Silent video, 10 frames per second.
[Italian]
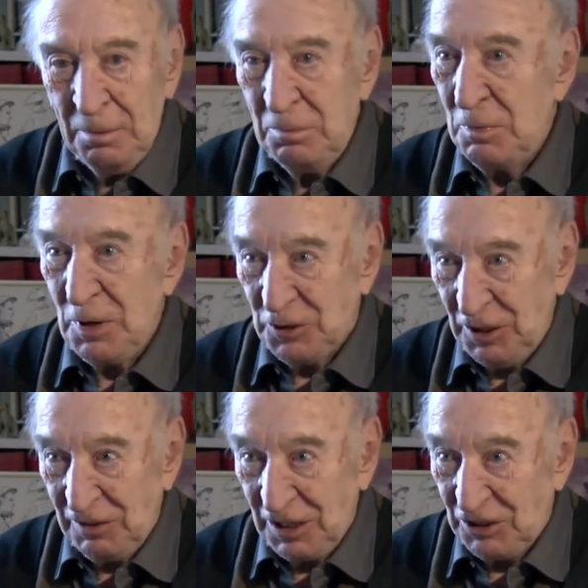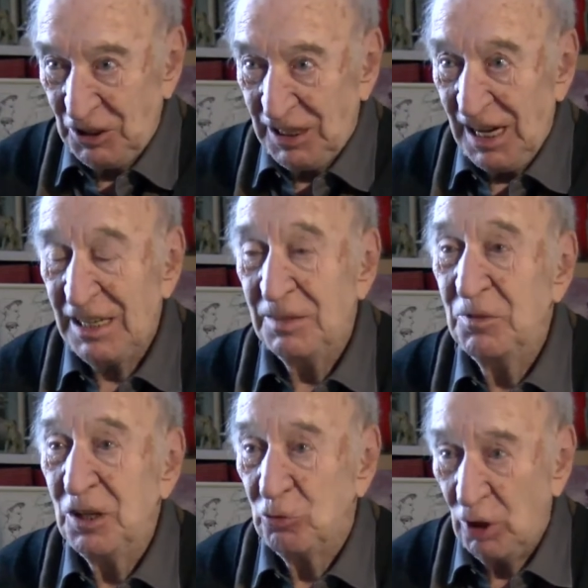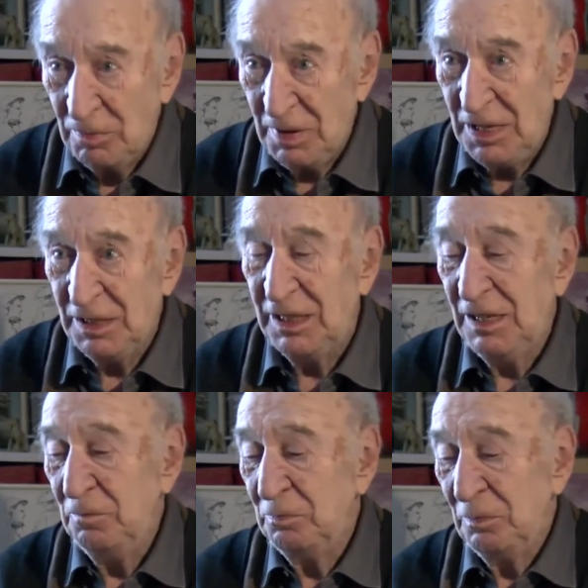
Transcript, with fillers: mi piaceva recitare. Naturalmente,